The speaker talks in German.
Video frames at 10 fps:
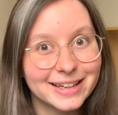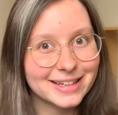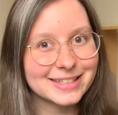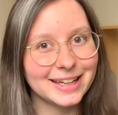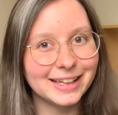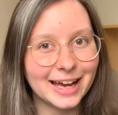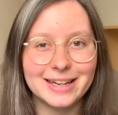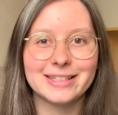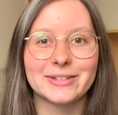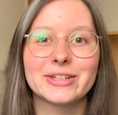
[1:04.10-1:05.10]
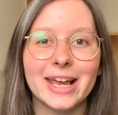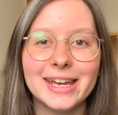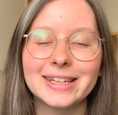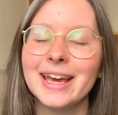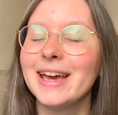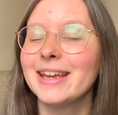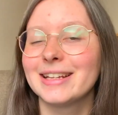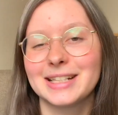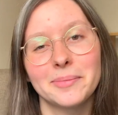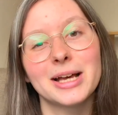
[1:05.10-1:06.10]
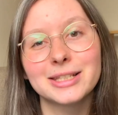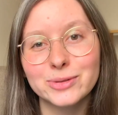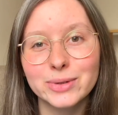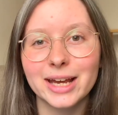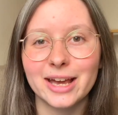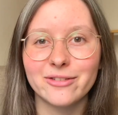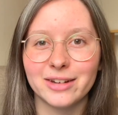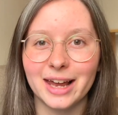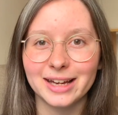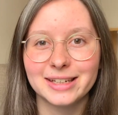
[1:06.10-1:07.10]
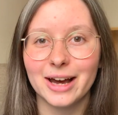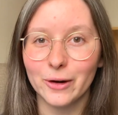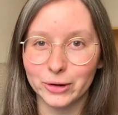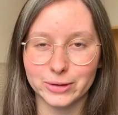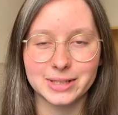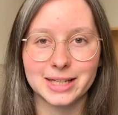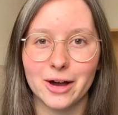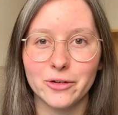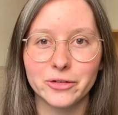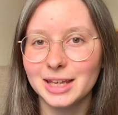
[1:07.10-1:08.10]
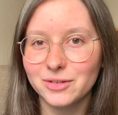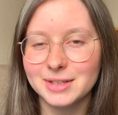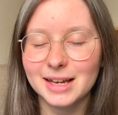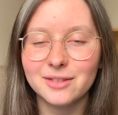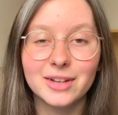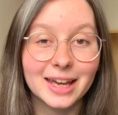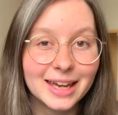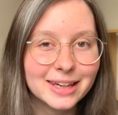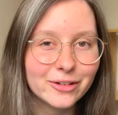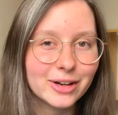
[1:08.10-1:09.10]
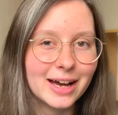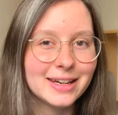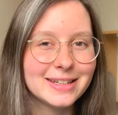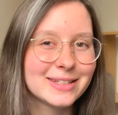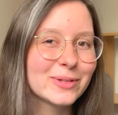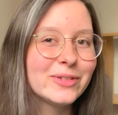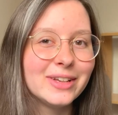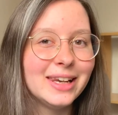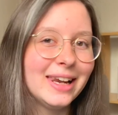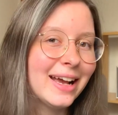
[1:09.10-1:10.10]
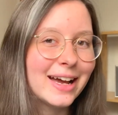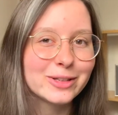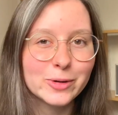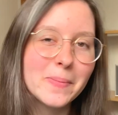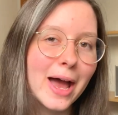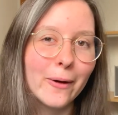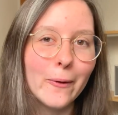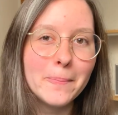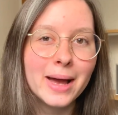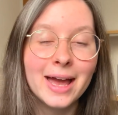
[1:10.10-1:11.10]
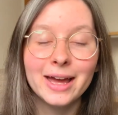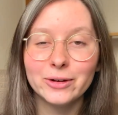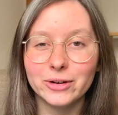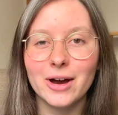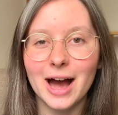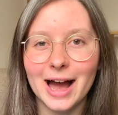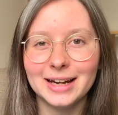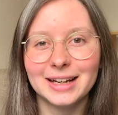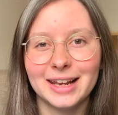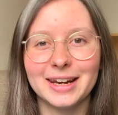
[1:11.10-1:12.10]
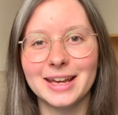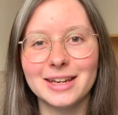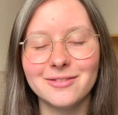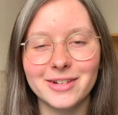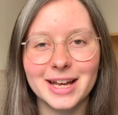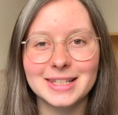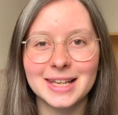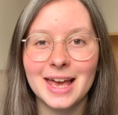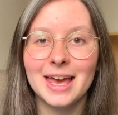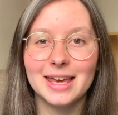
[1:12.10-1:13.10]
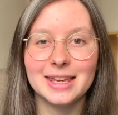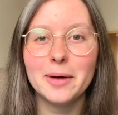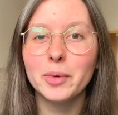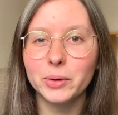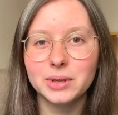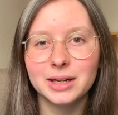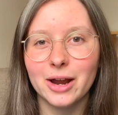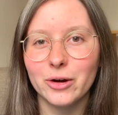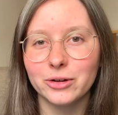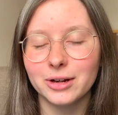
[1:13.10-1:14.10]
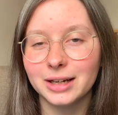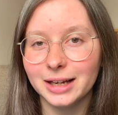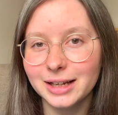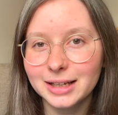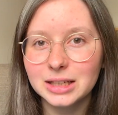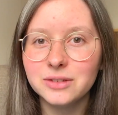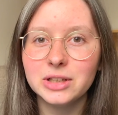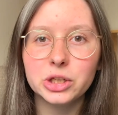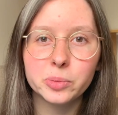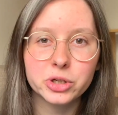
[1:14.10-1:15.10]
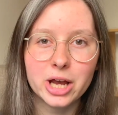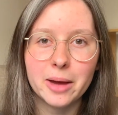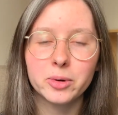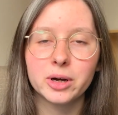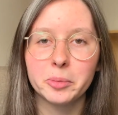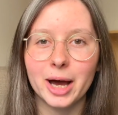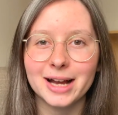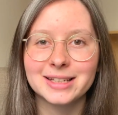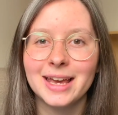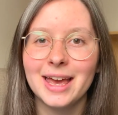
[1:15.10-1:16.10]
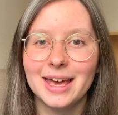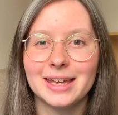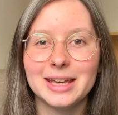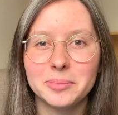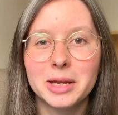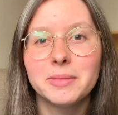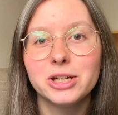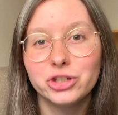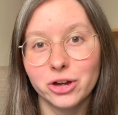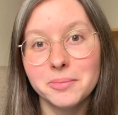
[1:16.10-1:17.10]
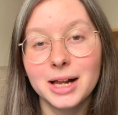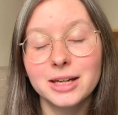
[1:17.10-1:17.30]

das klingt gar nicht so schlecht, deshalb hast du da ja vielleicht auch Lust drauf. Ich würde sagen, wir reden auch gar nicht so viel länger drum herum. Nur noch ein kleiner Hinweis, ich habe unten auch noch einen Link in die Videobeschreibung gepackt. Ich habe nämlich schon mal